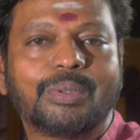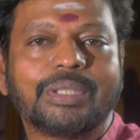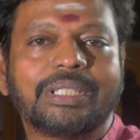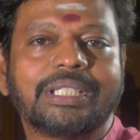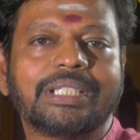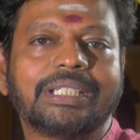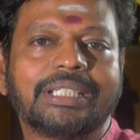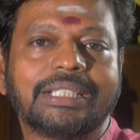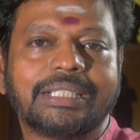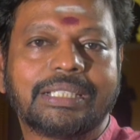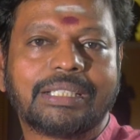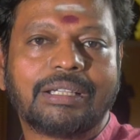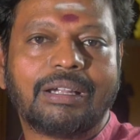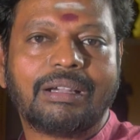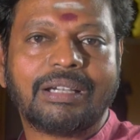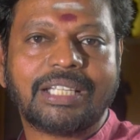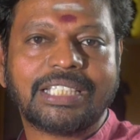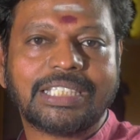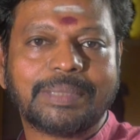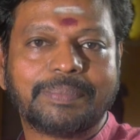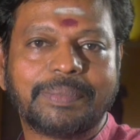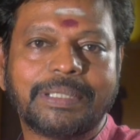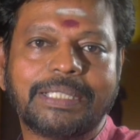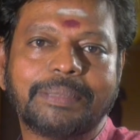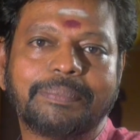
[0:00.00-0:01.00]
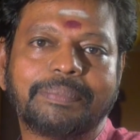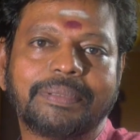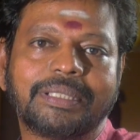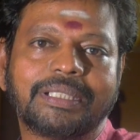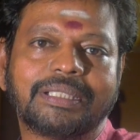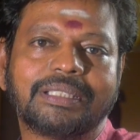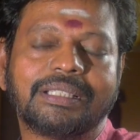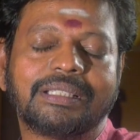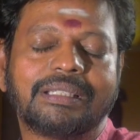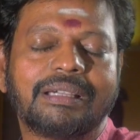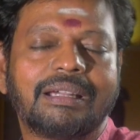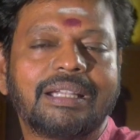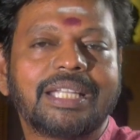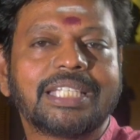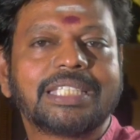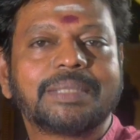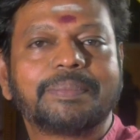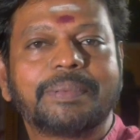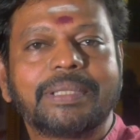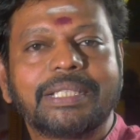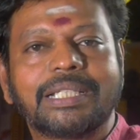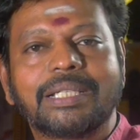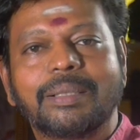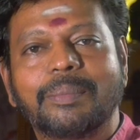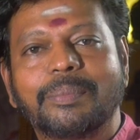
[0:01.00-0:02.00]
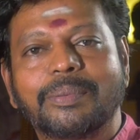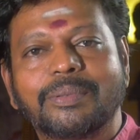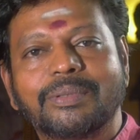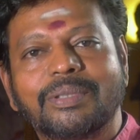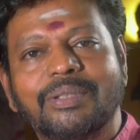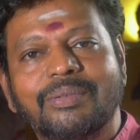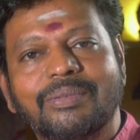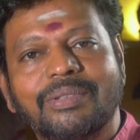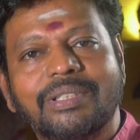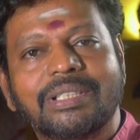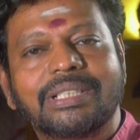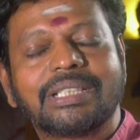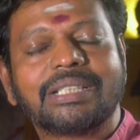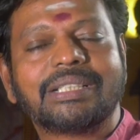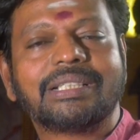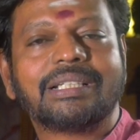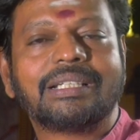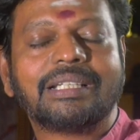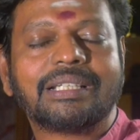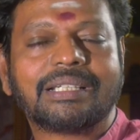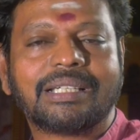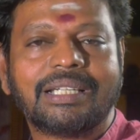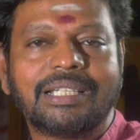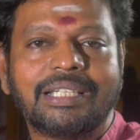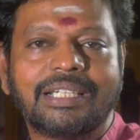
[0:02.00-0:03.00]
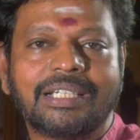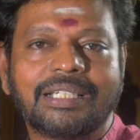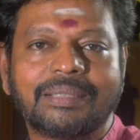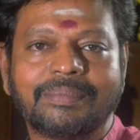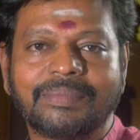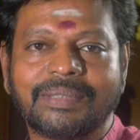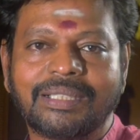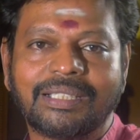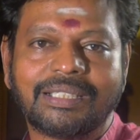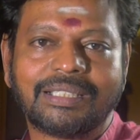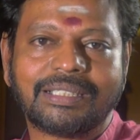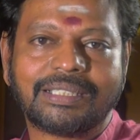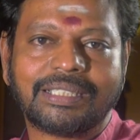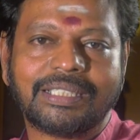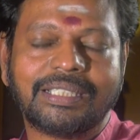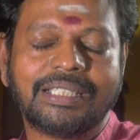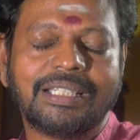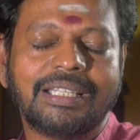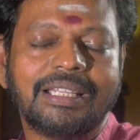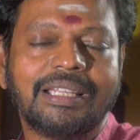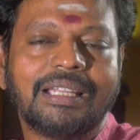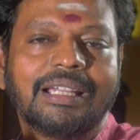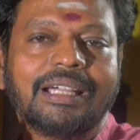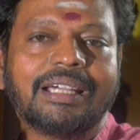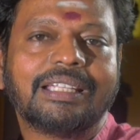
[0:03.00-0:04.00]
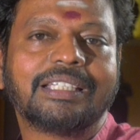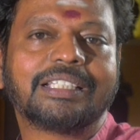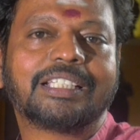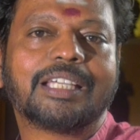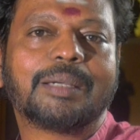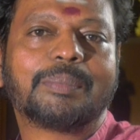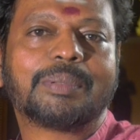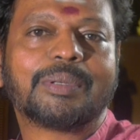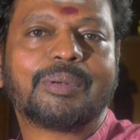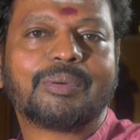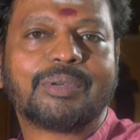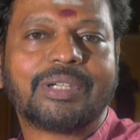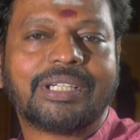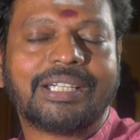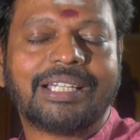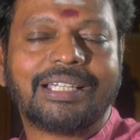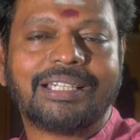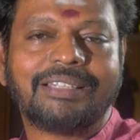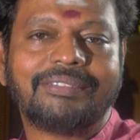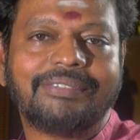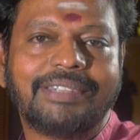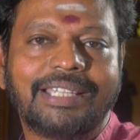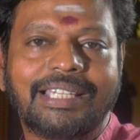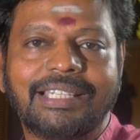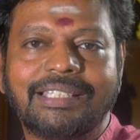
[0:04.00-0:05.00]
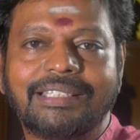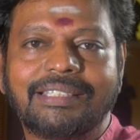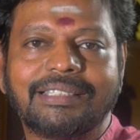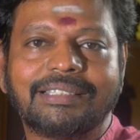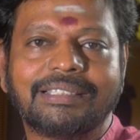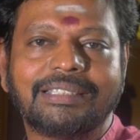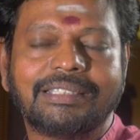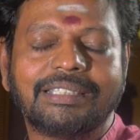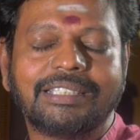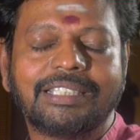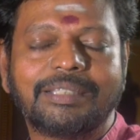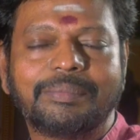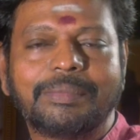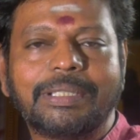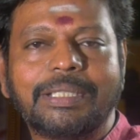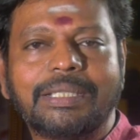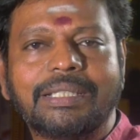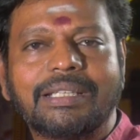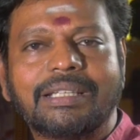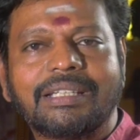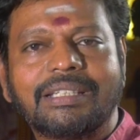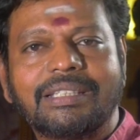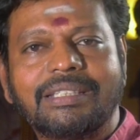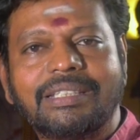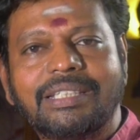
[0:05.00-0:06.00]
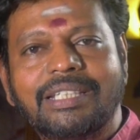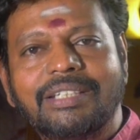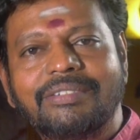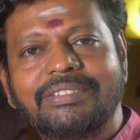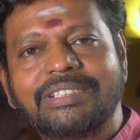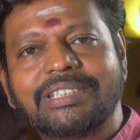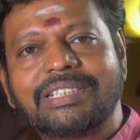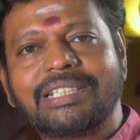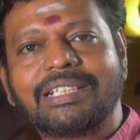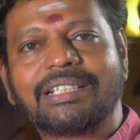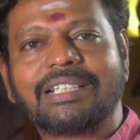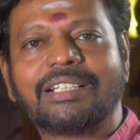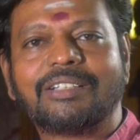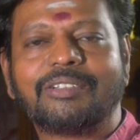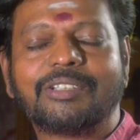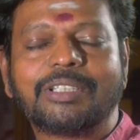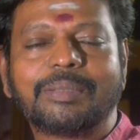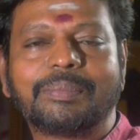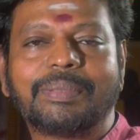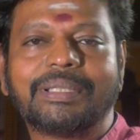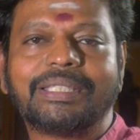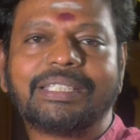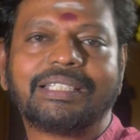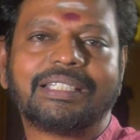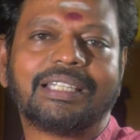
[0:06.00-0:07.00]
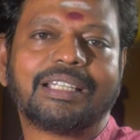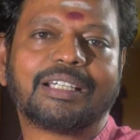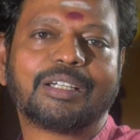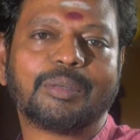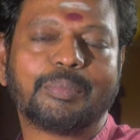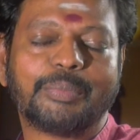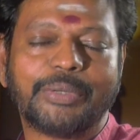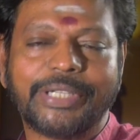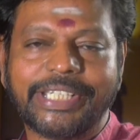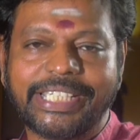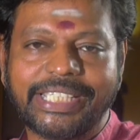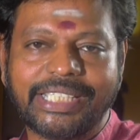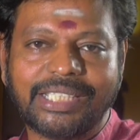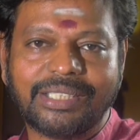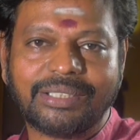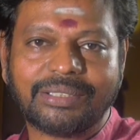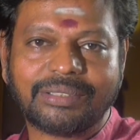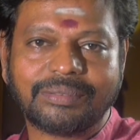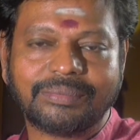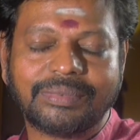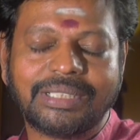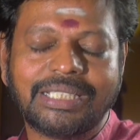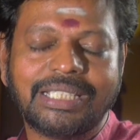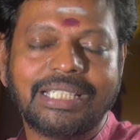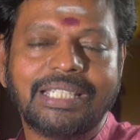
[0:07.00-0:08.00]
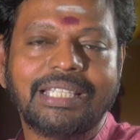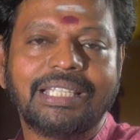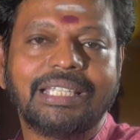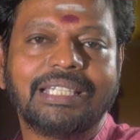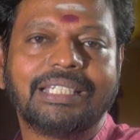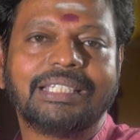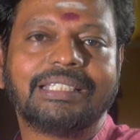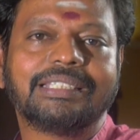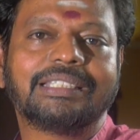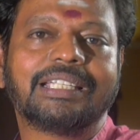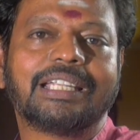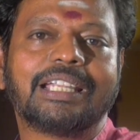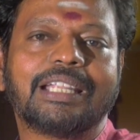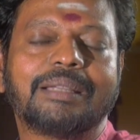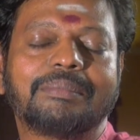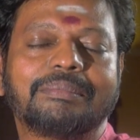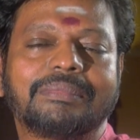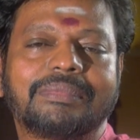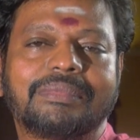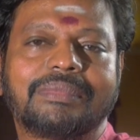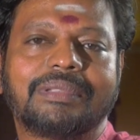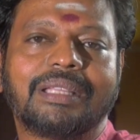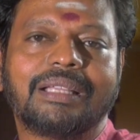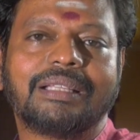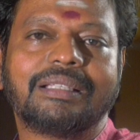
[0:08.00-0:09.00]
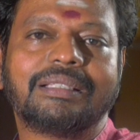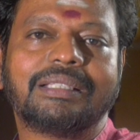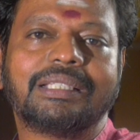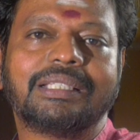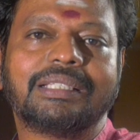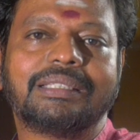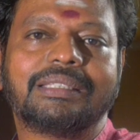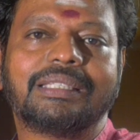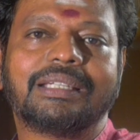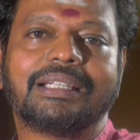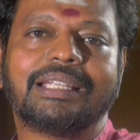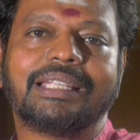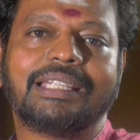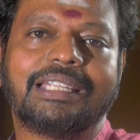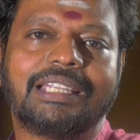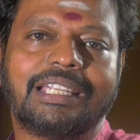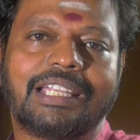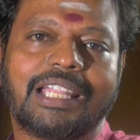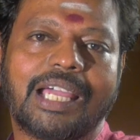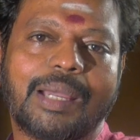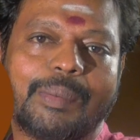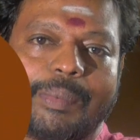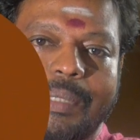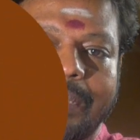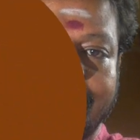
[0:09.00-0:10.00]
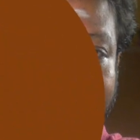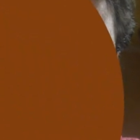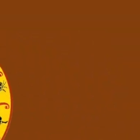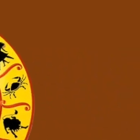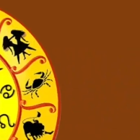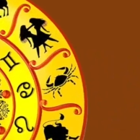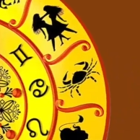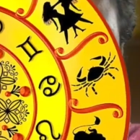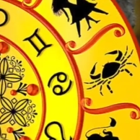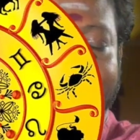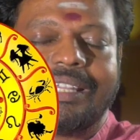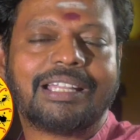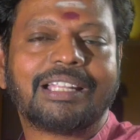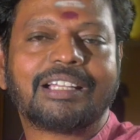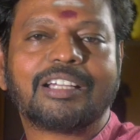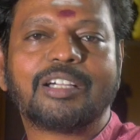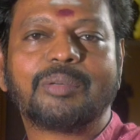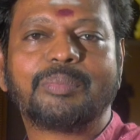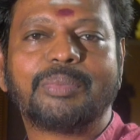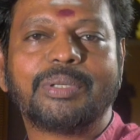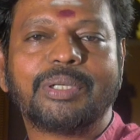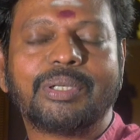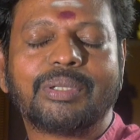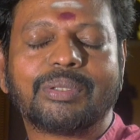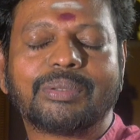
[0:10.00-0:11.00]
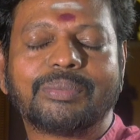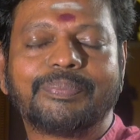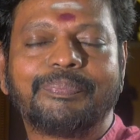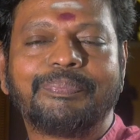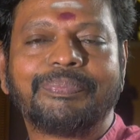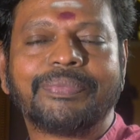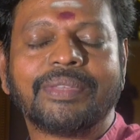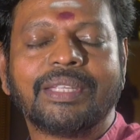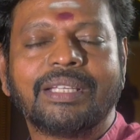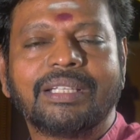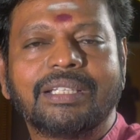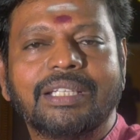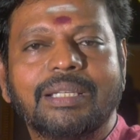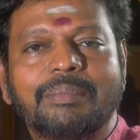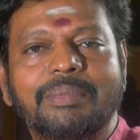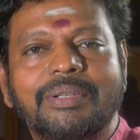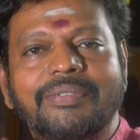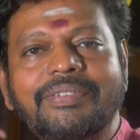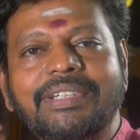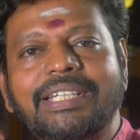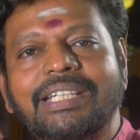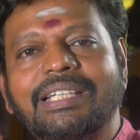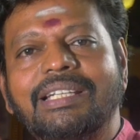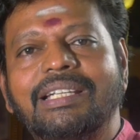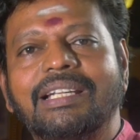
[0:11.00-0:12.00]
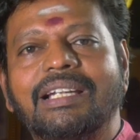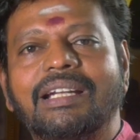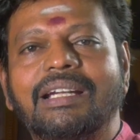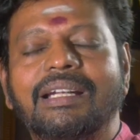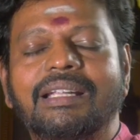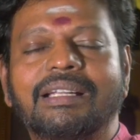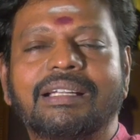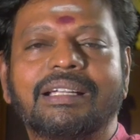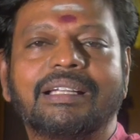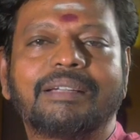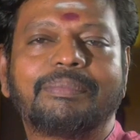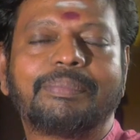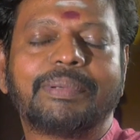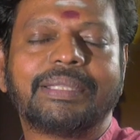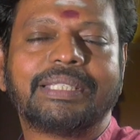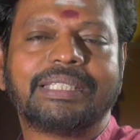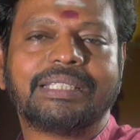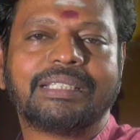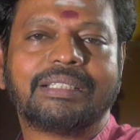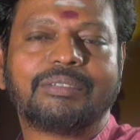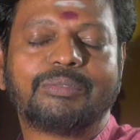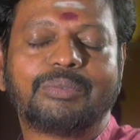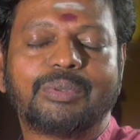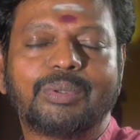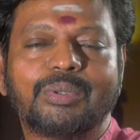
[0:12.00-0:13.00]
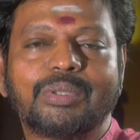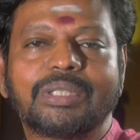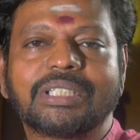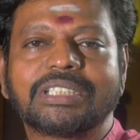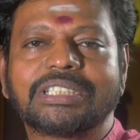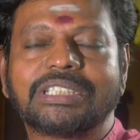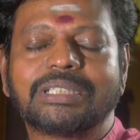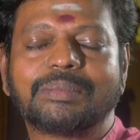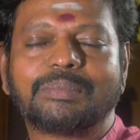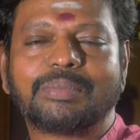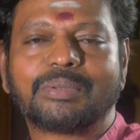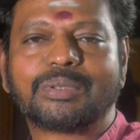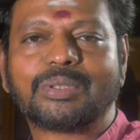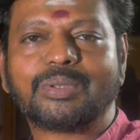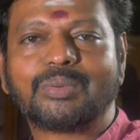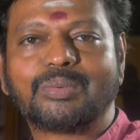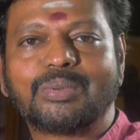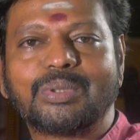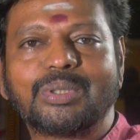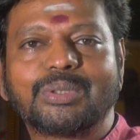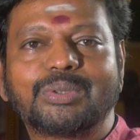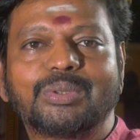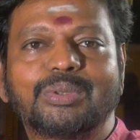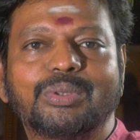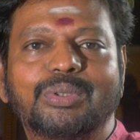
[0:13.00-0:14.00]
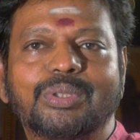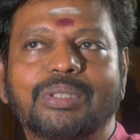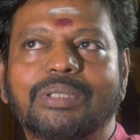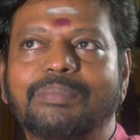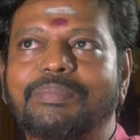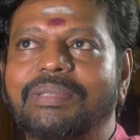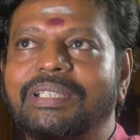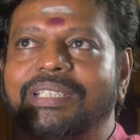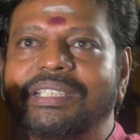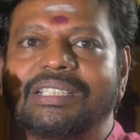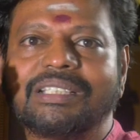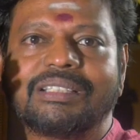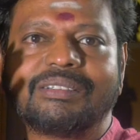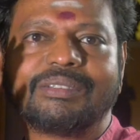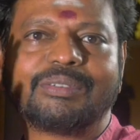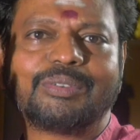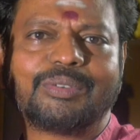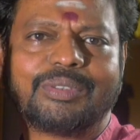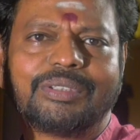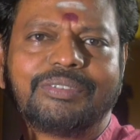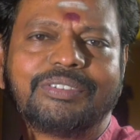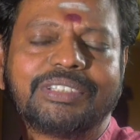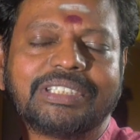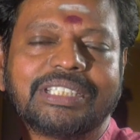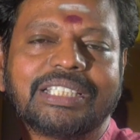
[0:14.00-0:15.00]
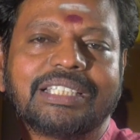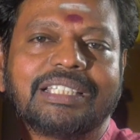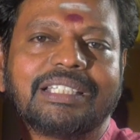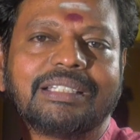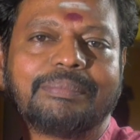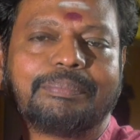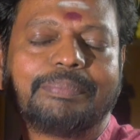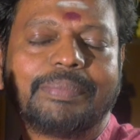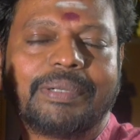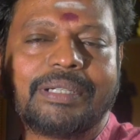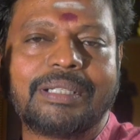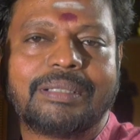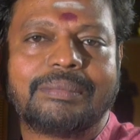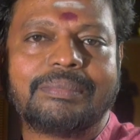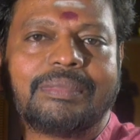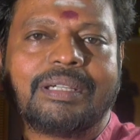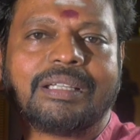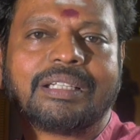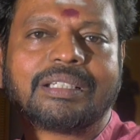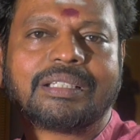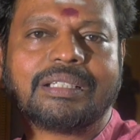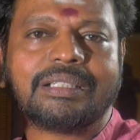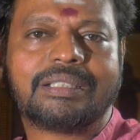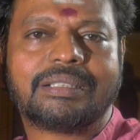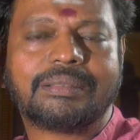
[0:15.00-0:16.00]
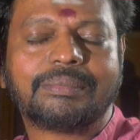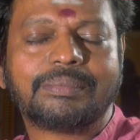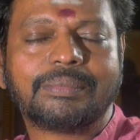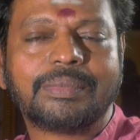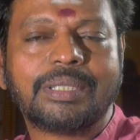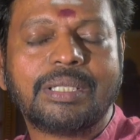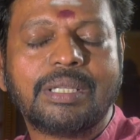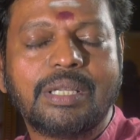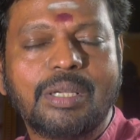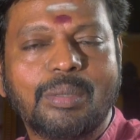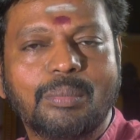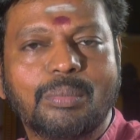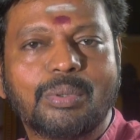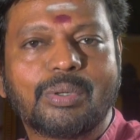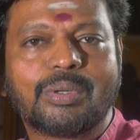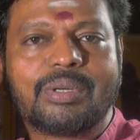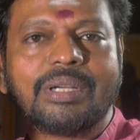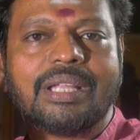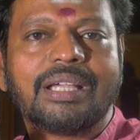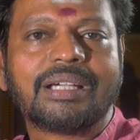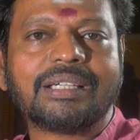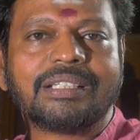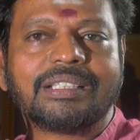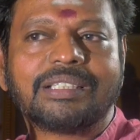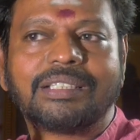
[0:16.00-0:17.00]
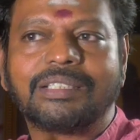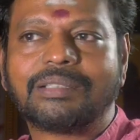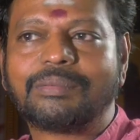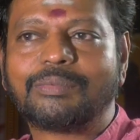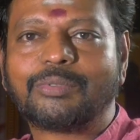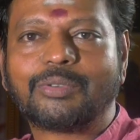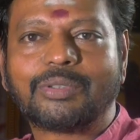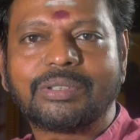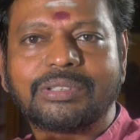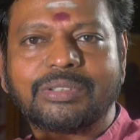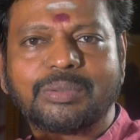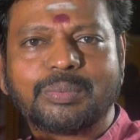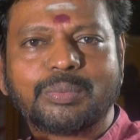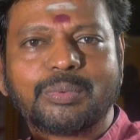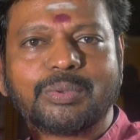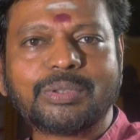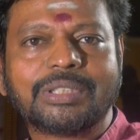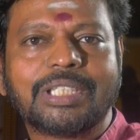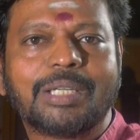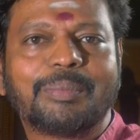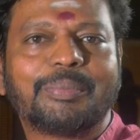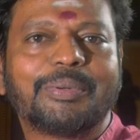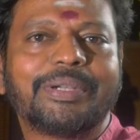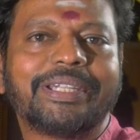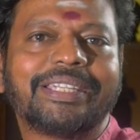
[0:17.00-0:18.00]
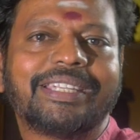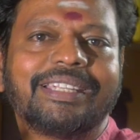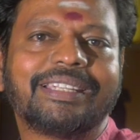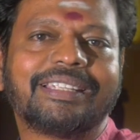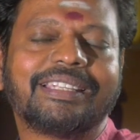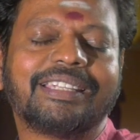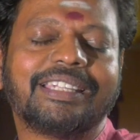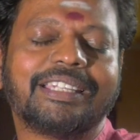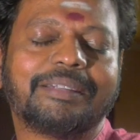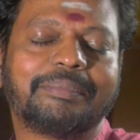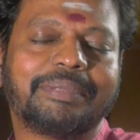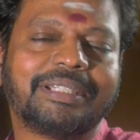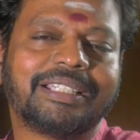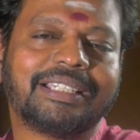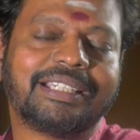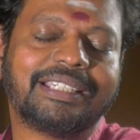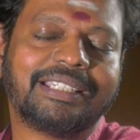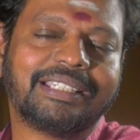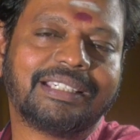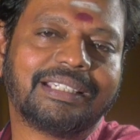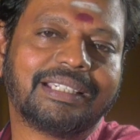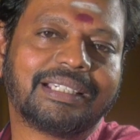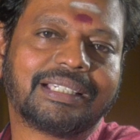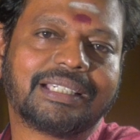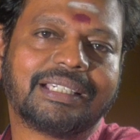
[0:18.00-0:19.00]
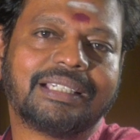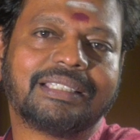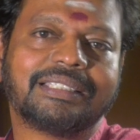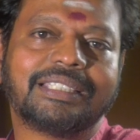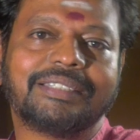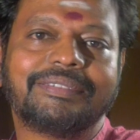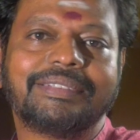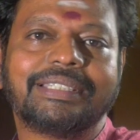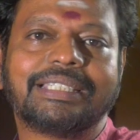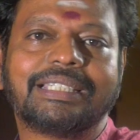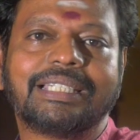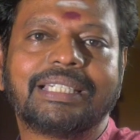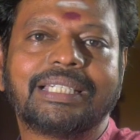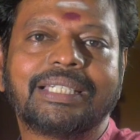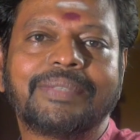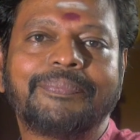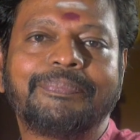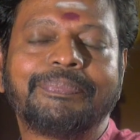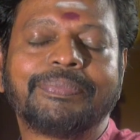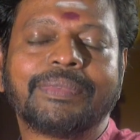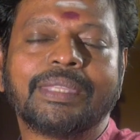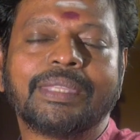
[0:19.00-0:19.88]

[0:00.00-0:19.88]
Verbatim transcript: ஒரு காலேஜ் படிப்பு இருக்குது காலேஜ் படிக்க அப்புறம் அவங்களுக்கு நல்ல கல்யாணங்கள் இருக்குது அதுக்கப்புறம் அவங்களுக்கு நல்ல வேலை இருக்குது இதுமாரி நிறைய விஷயங்கள் வந்து பார்த்திங்கனாக்கா போய்கிட்டே இருக்கும் இதெல்லாம் தங்கு தடை இல்லாமல் சில வீட்டில் அழகாக போயிட்டுருக்கும் நம்ம வீட்டில் அழகாக பார்த்திங்கன்னா இவ்வளோ கஷ்டப்படுறோம் இவ்வளோ சுற்றுறோம் பார்த்திங்கன்னா ஒரு விஷயத்தில் பணமாக இருக்கட்டும் பொருளாக இருக்கட்டும் ஒரு ஸ்மூத்தாக போயிட்டுருக்கு அப்படின்னு கேட்டிங்கனாக்கா அந்த வீட்டில்